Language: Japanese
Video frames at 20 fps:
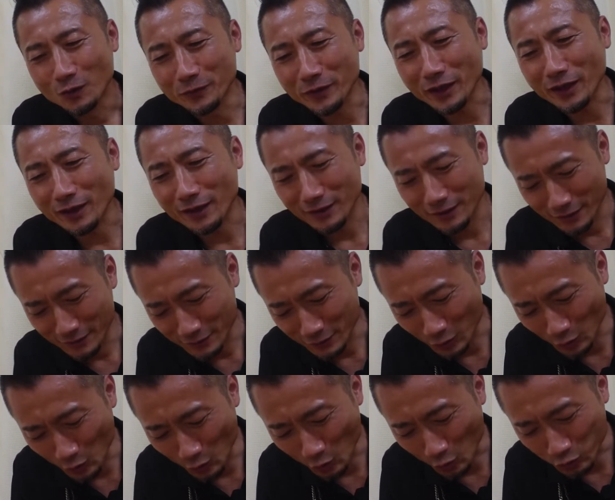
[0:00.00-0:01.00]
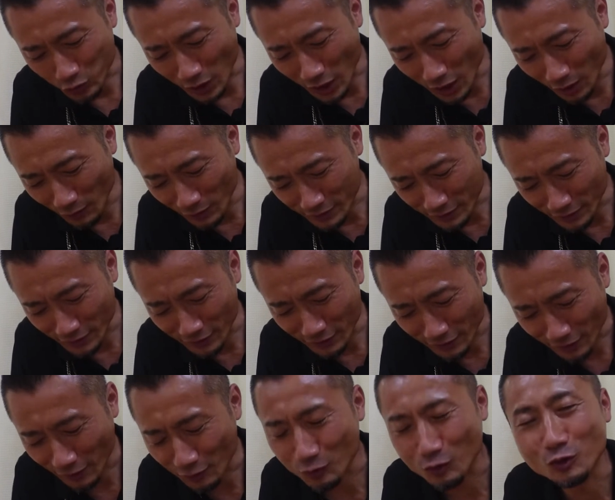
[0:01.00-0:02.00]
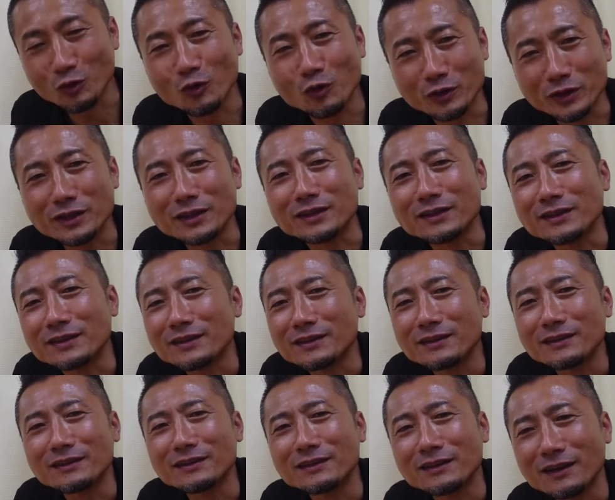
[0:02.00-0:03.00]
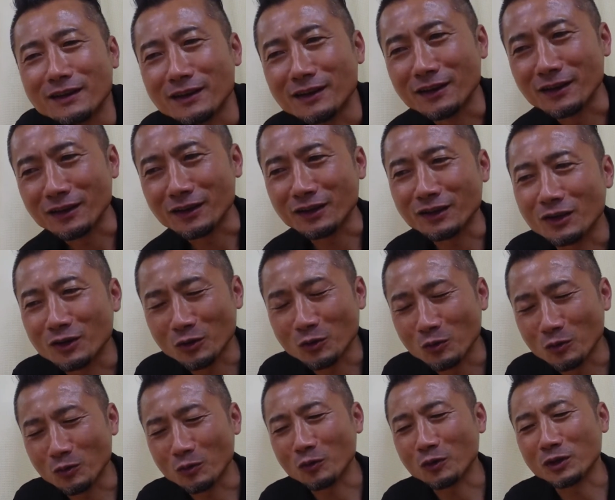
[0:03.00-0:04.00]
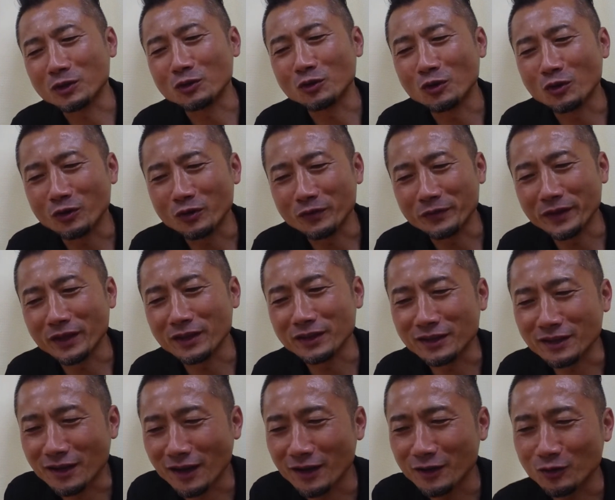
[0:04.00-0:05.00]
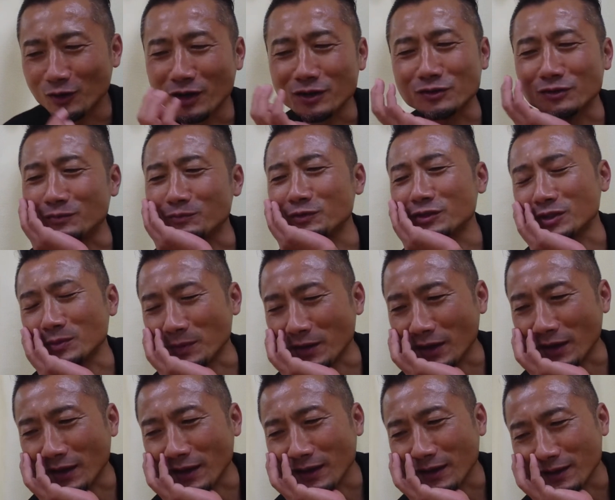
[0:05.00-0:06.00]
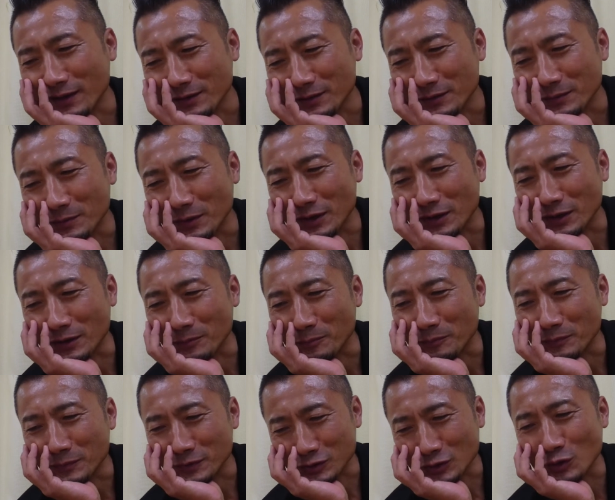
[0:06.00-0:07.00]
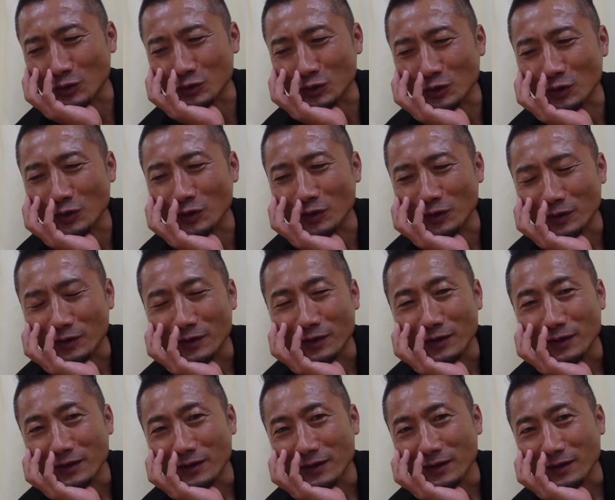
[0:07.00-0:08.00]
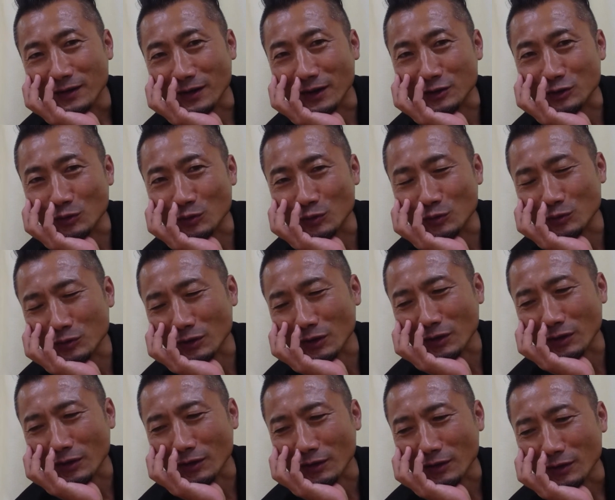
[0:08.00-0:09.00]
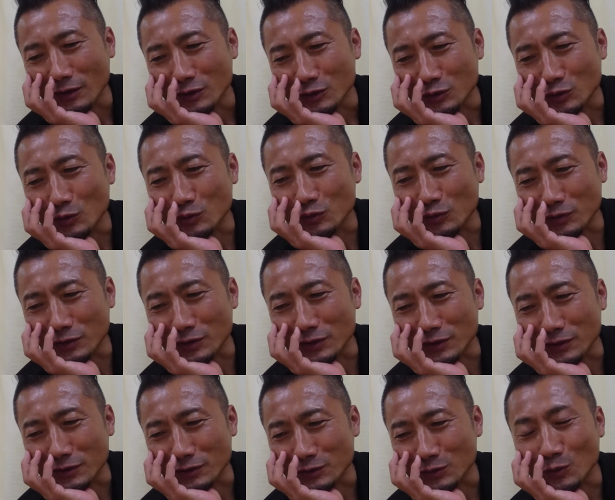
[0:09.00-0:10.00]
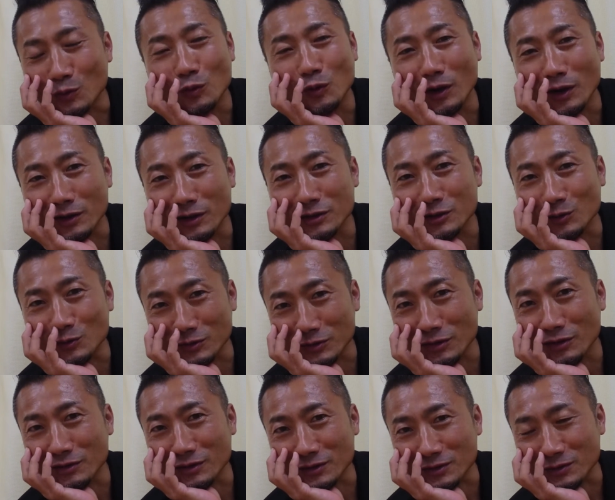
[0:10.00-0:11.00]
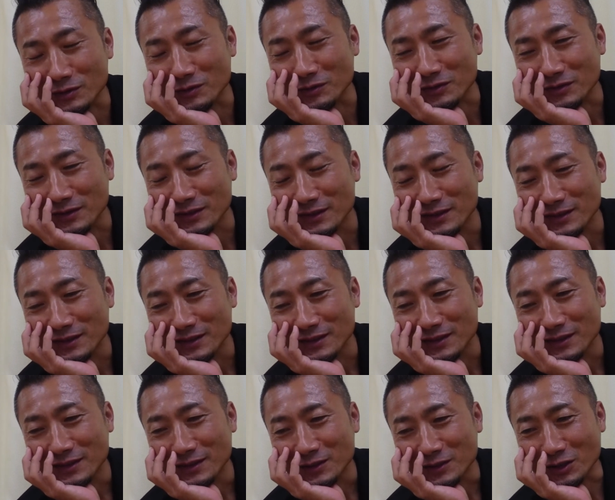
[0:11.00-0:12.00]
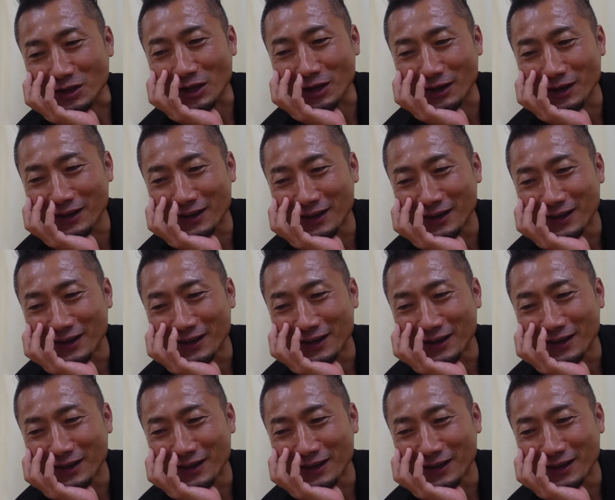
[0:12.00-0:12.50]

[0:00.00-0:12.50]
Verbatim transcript: でその答え合わせかのように、えー、俺の、ね、理解のある娘、まあ、長女がちょうどおったけ長女にその話をしたんですよたら